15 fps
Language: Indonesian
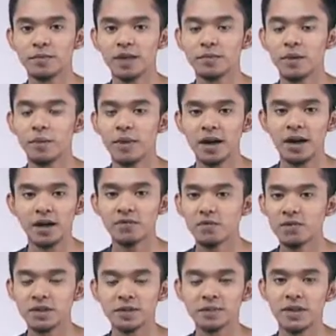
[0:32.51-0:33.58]
dan berbagai
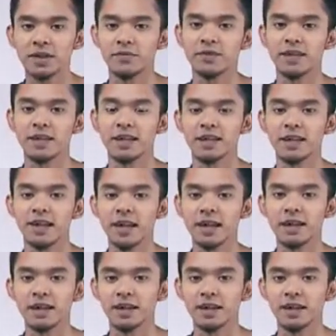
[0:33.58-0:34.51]
fungsi spesifik lainnya.